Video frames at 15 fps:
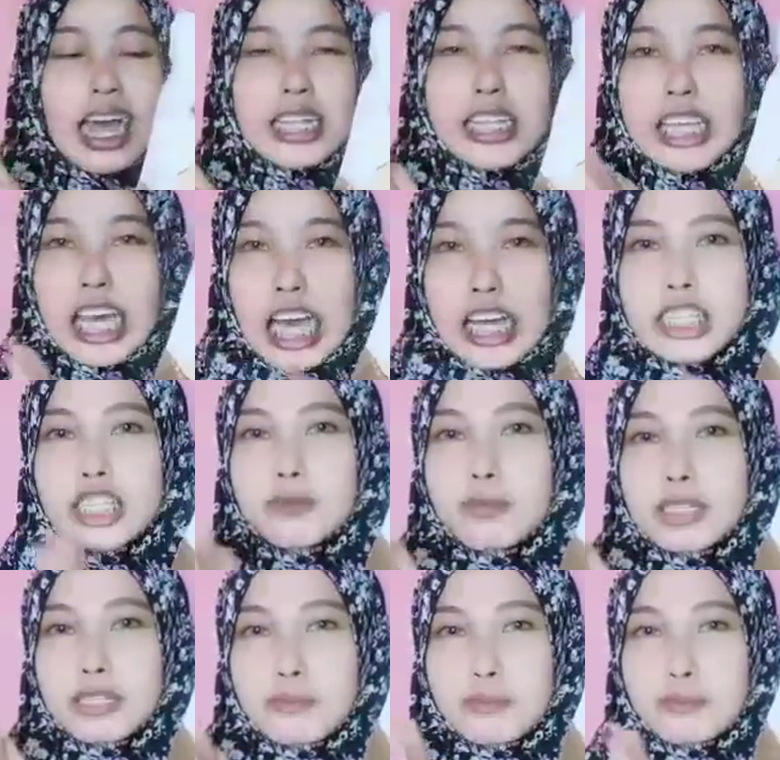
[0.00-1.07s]
demi kesehatan
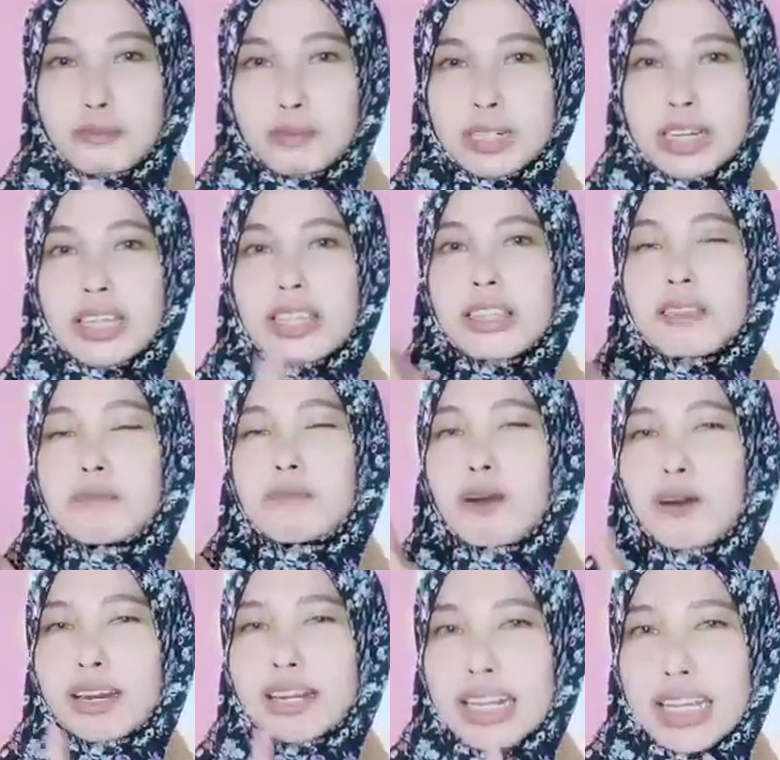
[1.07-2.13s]
bersama
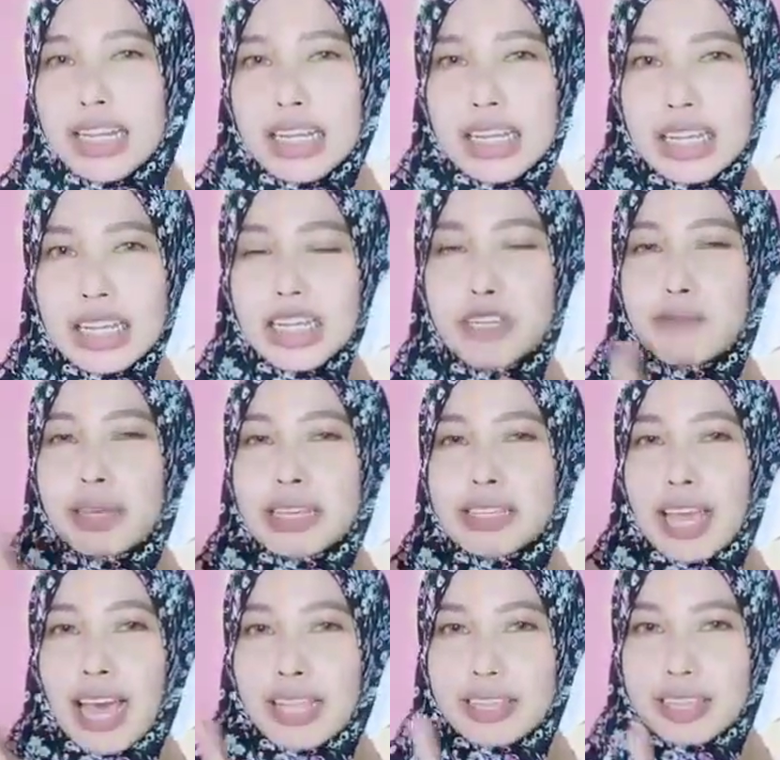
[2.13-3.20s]
para ibu seperti saya
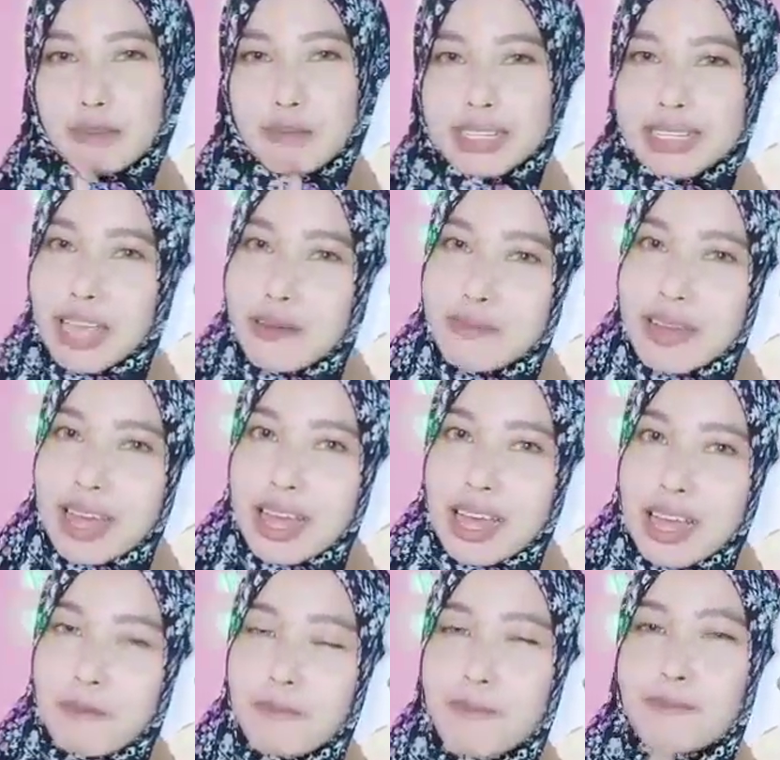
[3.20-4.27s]
yang insya Allah pengen
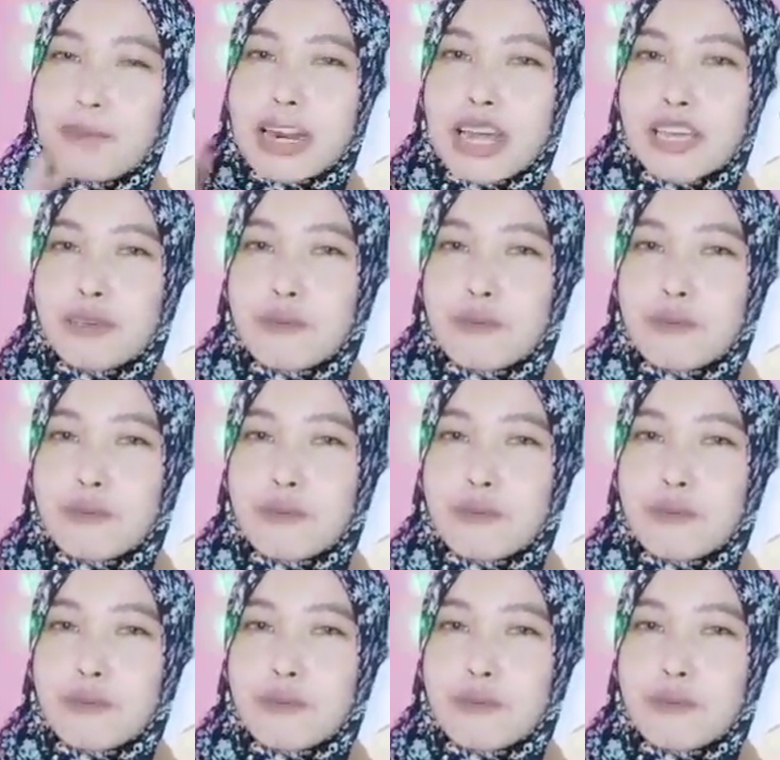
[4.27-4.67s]
ikhtiar